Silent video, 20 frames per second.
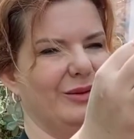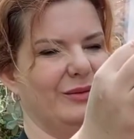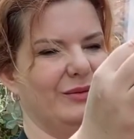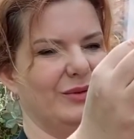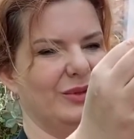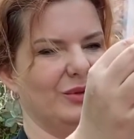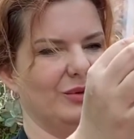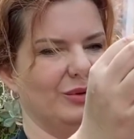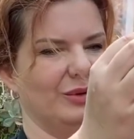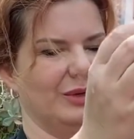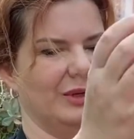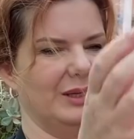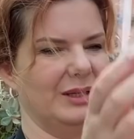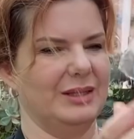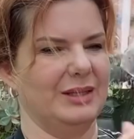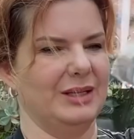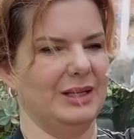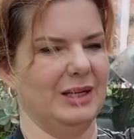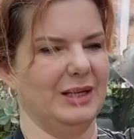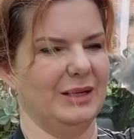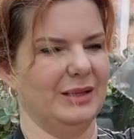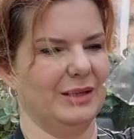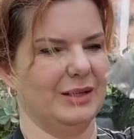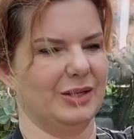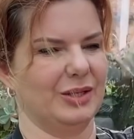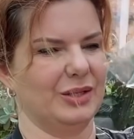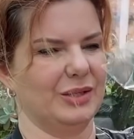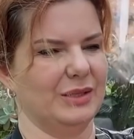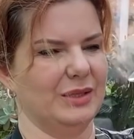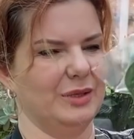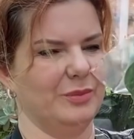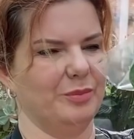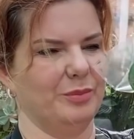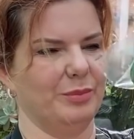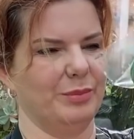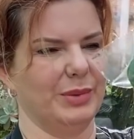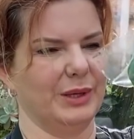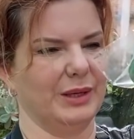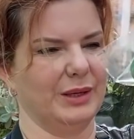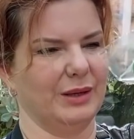Все, одели наш
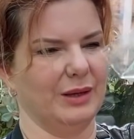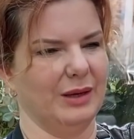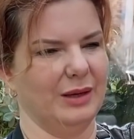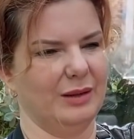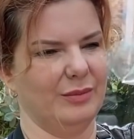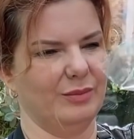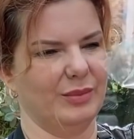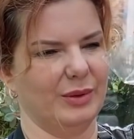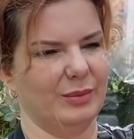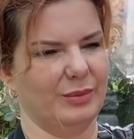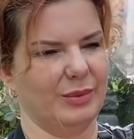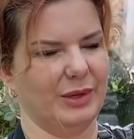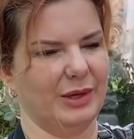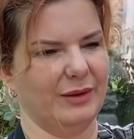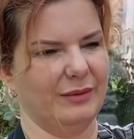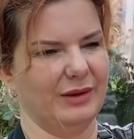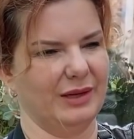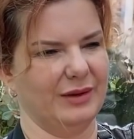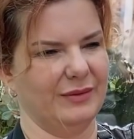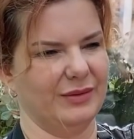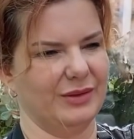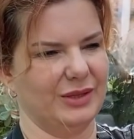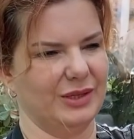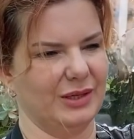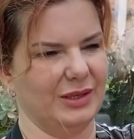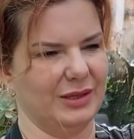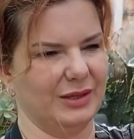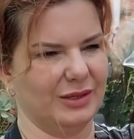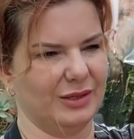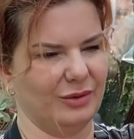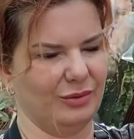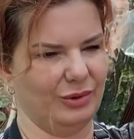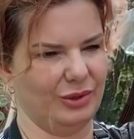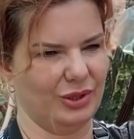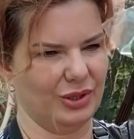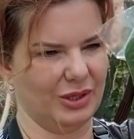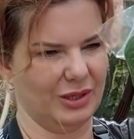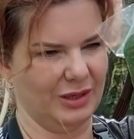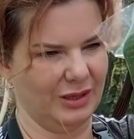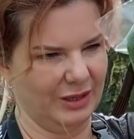зип-пакет, поправили все
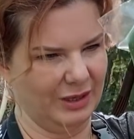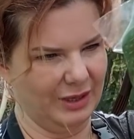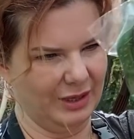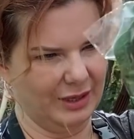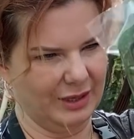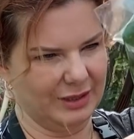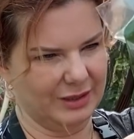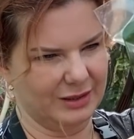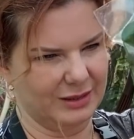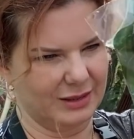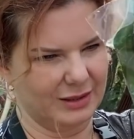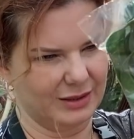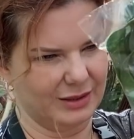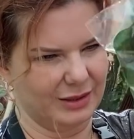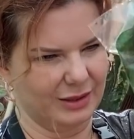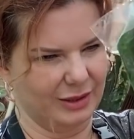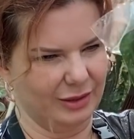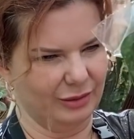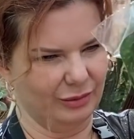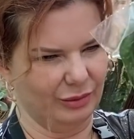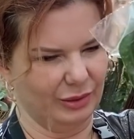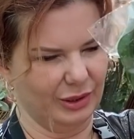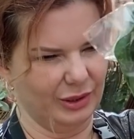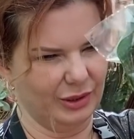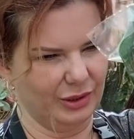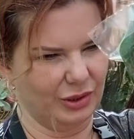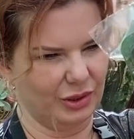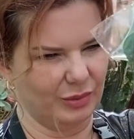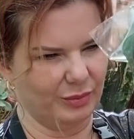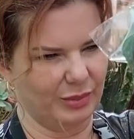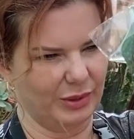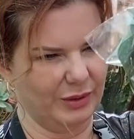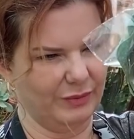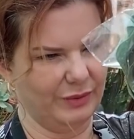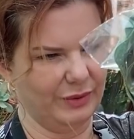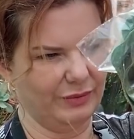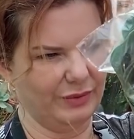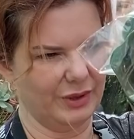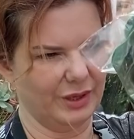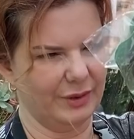листочки, застегнули ниже
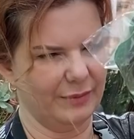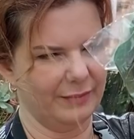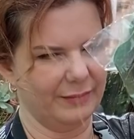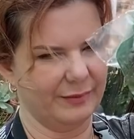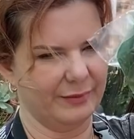прививки